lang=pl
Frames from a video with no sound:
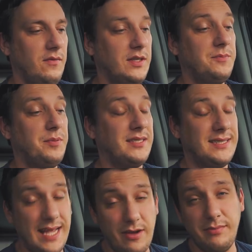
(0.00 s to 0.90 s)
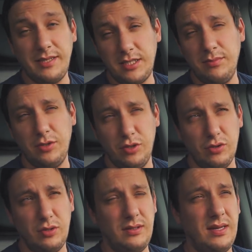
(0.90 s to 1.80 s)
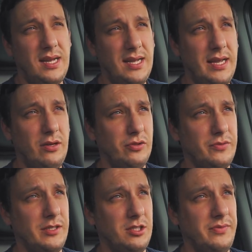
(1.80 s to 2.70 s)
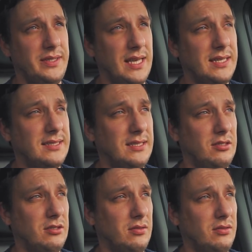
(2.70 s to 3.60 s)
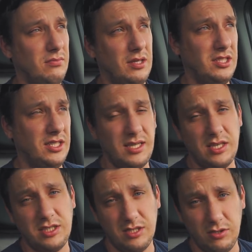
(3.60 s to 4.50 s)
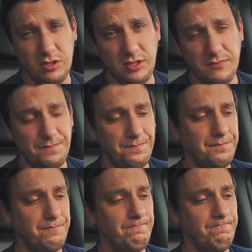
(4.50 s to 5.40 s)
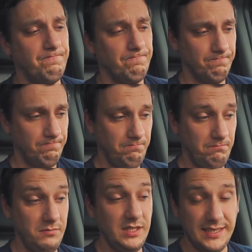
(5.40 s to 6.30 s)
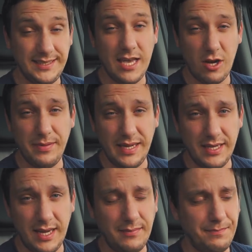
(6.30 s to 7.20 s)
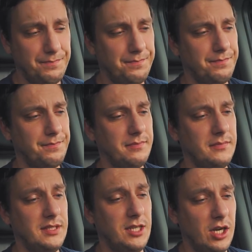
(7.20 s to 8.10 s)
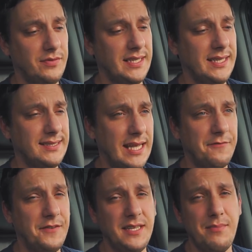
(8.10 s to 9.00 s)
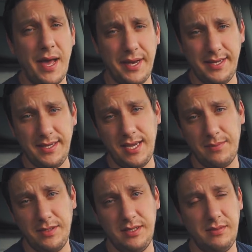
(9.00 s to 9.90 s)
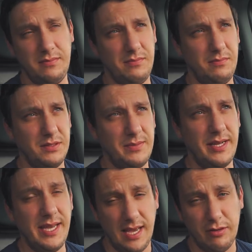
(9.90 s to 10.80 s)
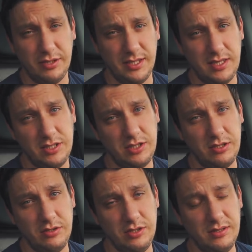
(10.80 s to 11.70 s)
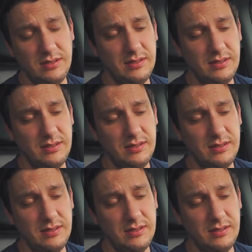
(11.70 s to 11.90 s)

Więc po całym takim dniu, a ja od 8 do 19, no to macie 11 godzin, nic nie robienia, kierowca jest tak wydymany, jakby bez mała jechał te 11 godzin.